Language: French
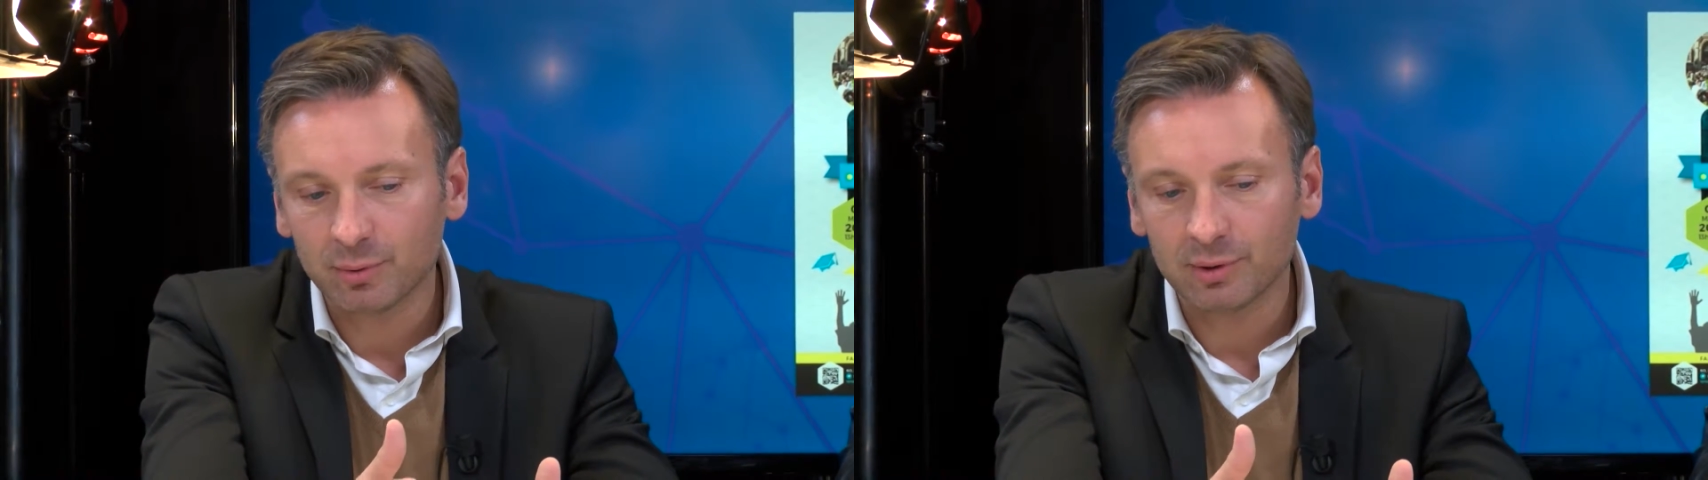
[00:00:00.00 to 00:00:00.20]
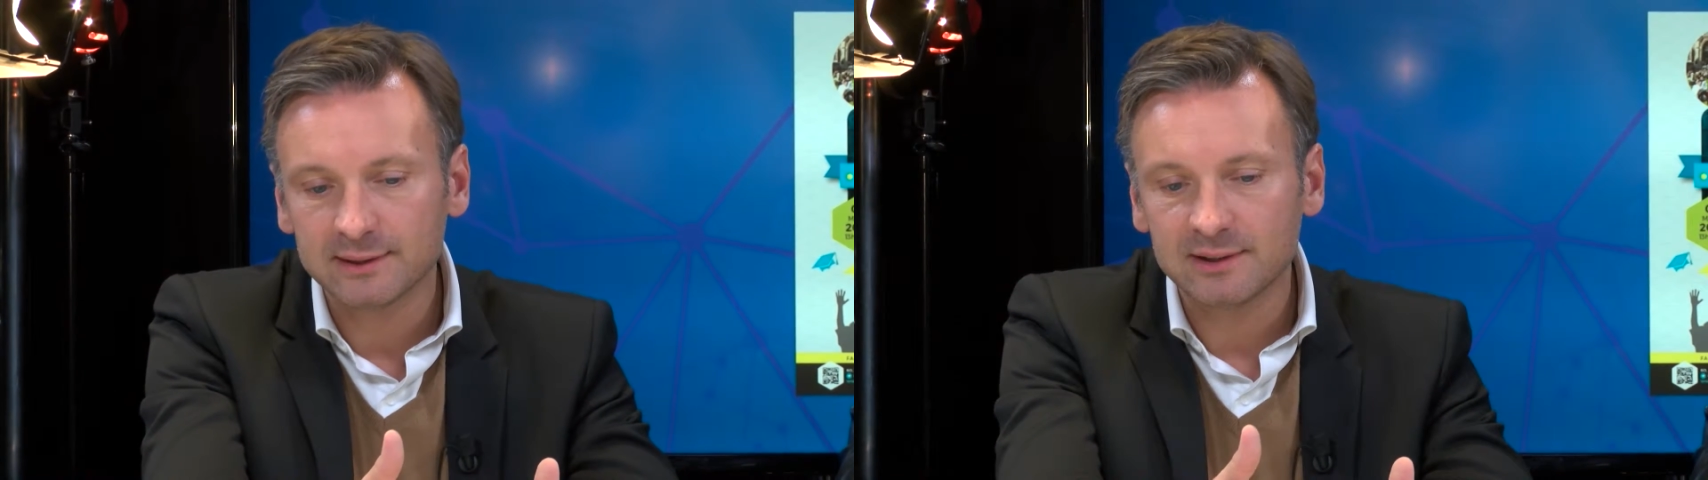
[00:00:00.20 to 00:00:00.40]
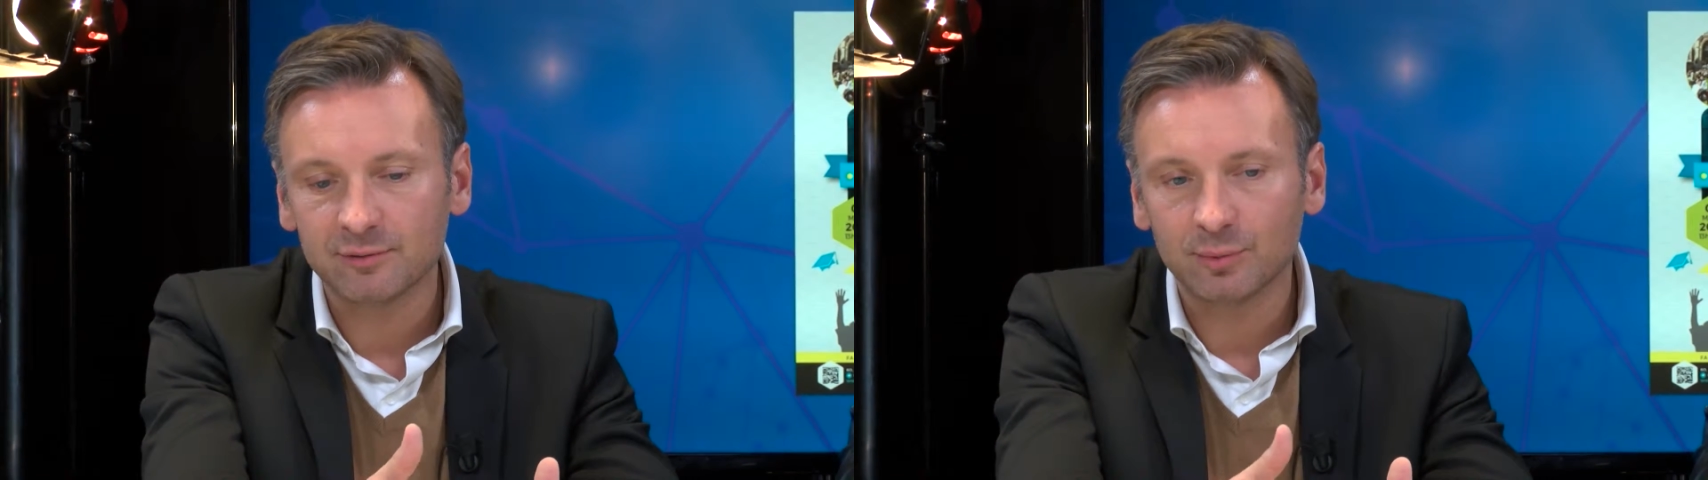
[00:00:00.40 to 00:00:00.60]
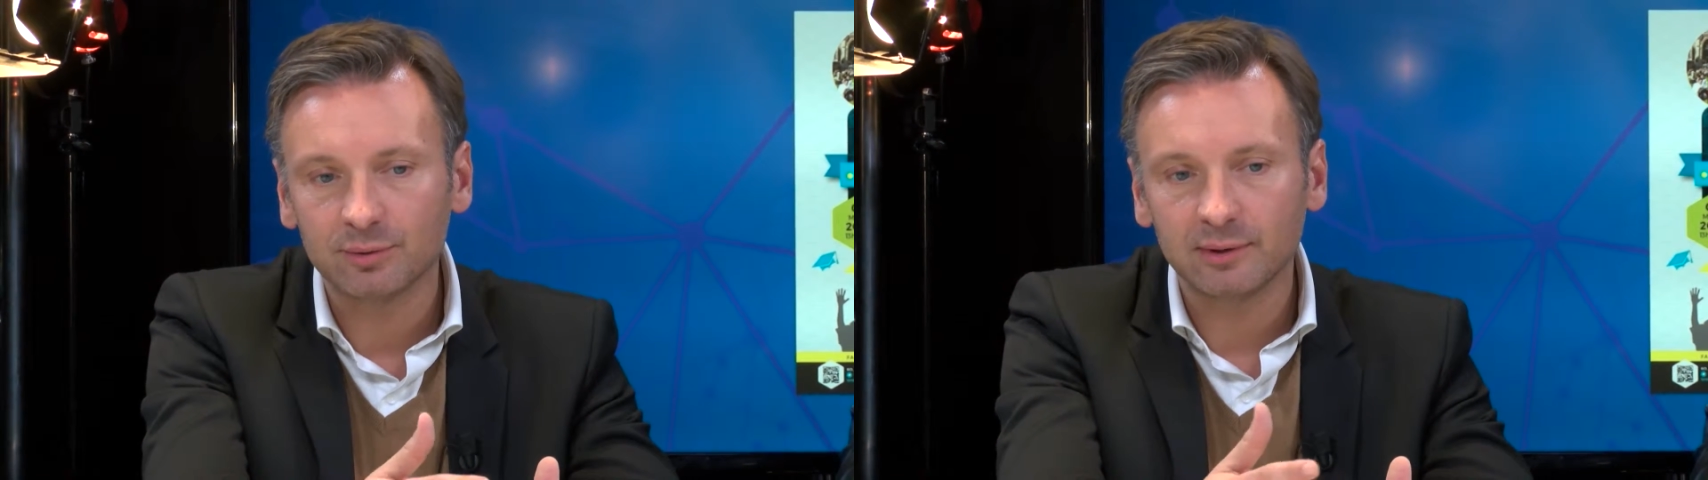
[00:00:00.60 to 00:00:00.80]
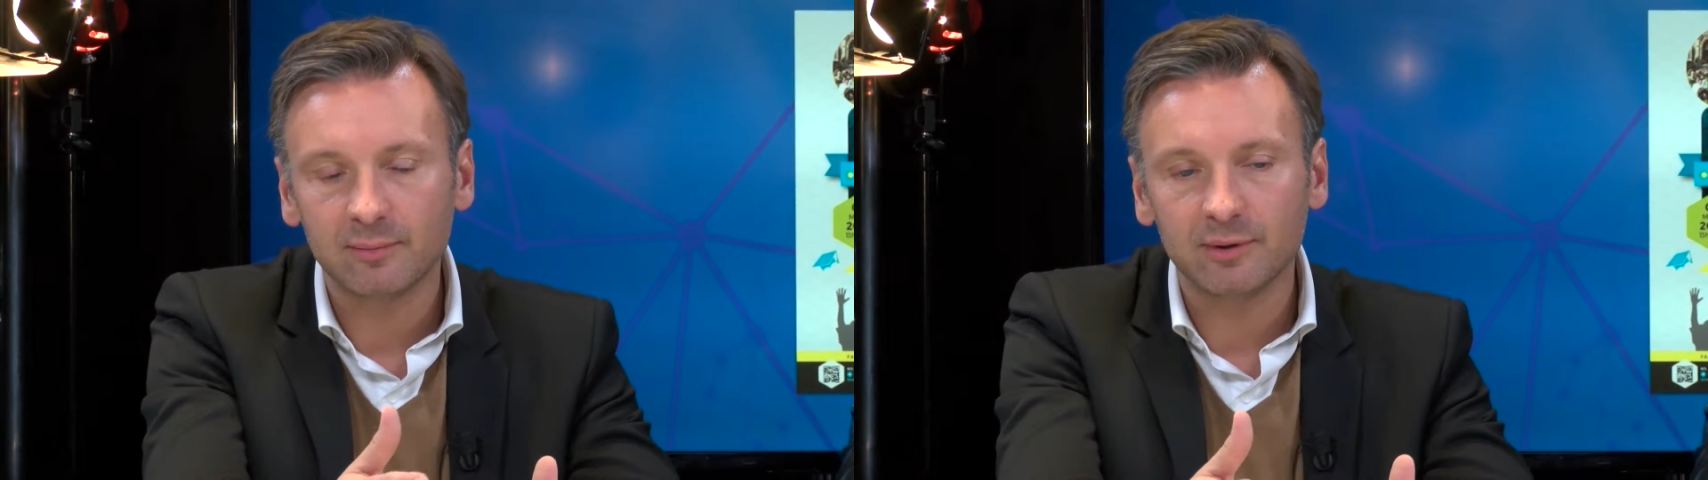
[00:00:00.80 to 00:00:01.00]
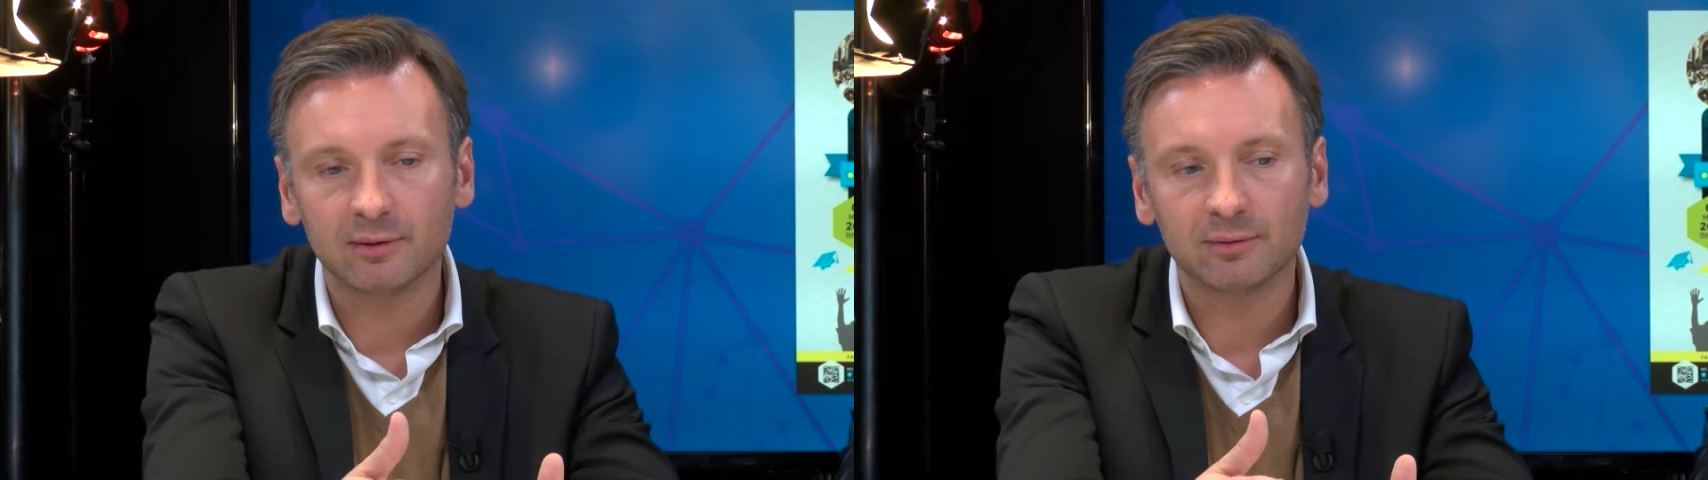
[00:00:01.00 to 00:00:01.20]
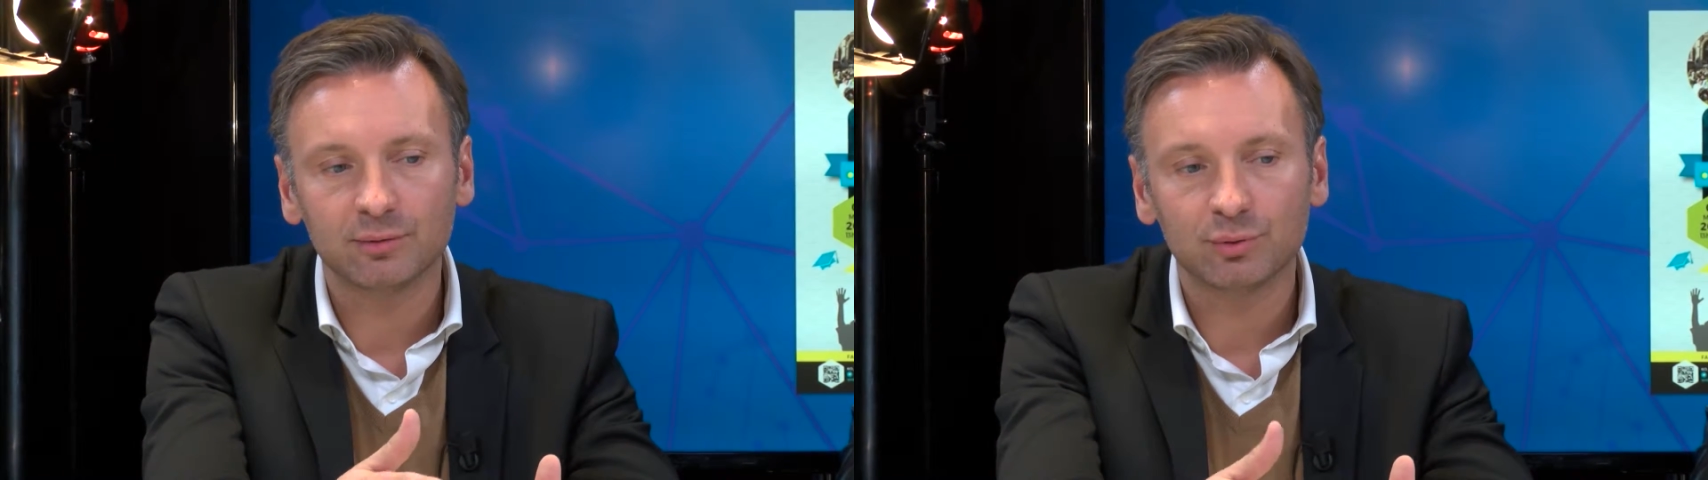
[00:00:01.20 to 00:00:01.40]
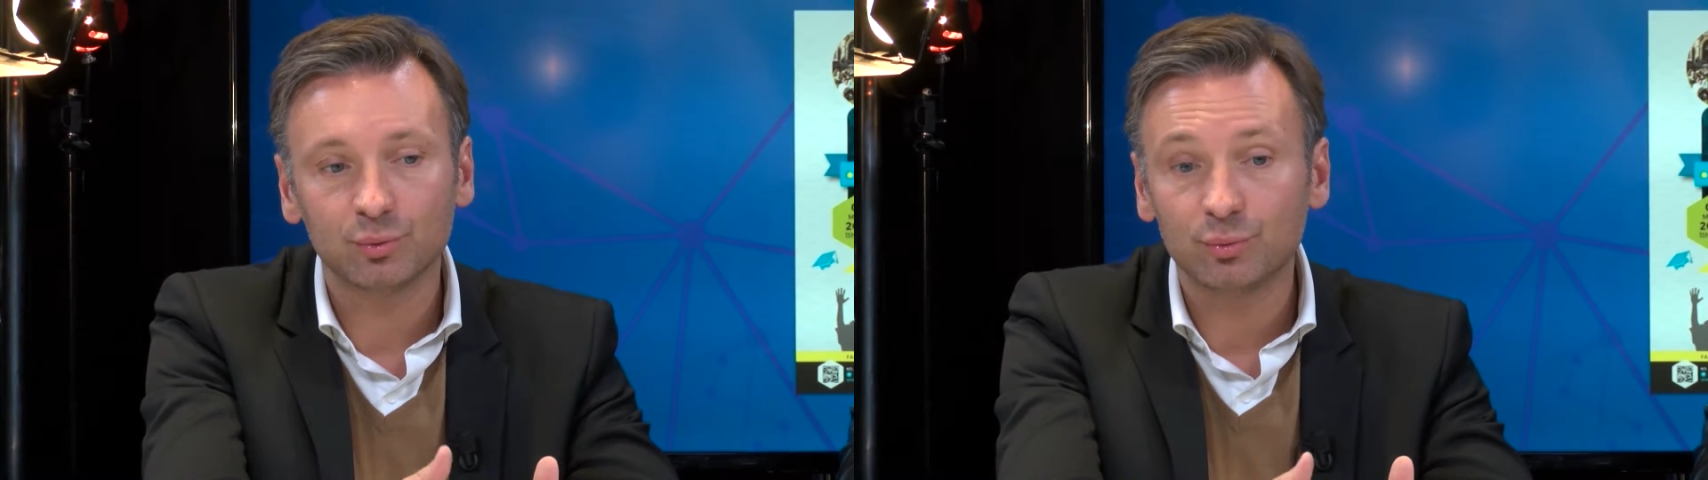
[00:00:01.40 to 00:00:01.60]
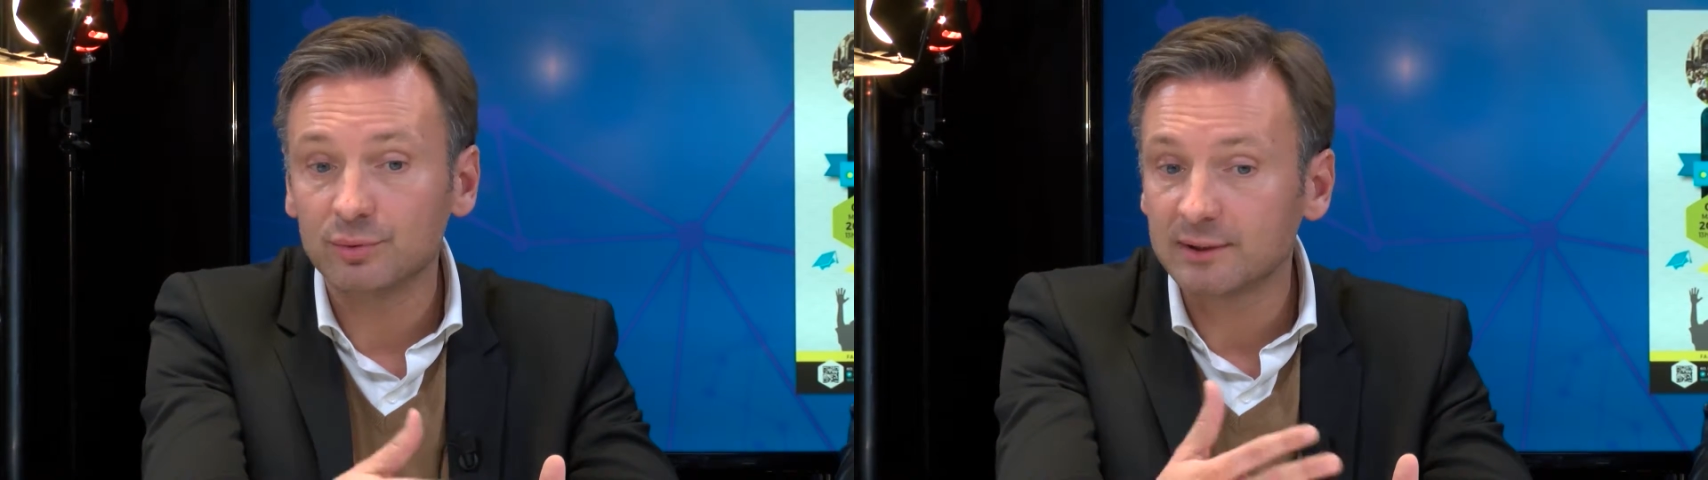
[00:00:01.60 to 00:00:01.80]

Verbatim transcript: progressivement eh bien, euh, toute une